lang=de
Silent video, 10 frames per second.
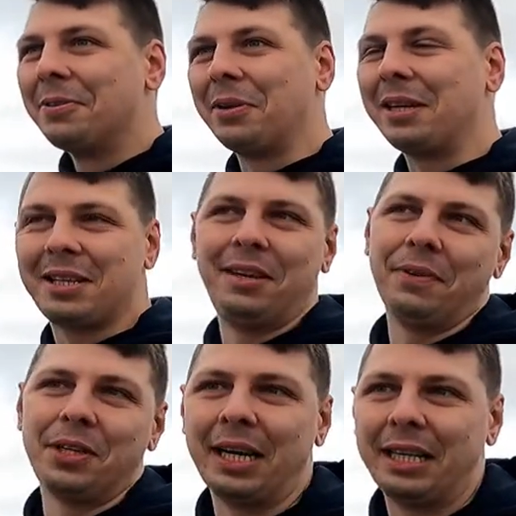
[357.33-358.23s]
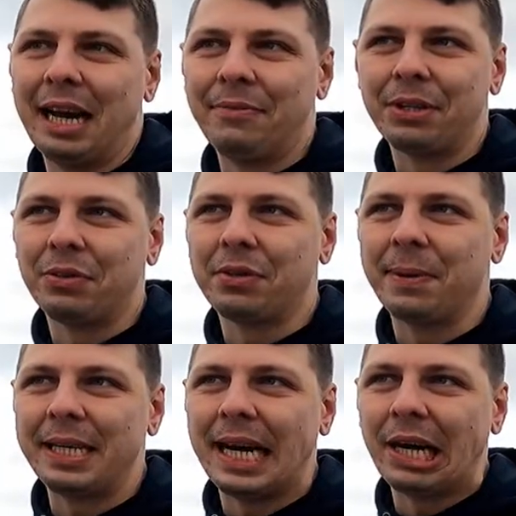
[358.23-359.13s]
sondern das liegt wahrscheinlich einfach schon
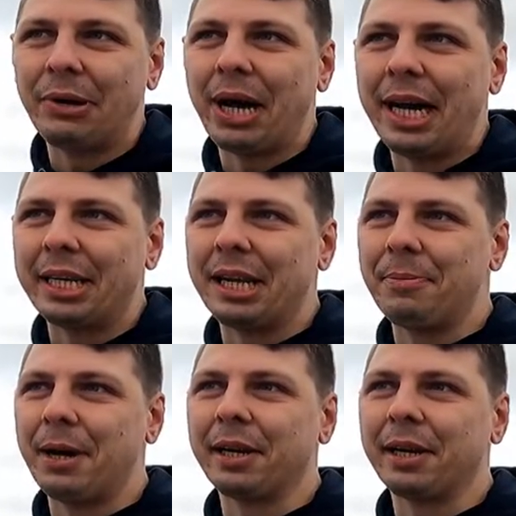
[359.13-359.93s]
zwei Tage oder anderthalb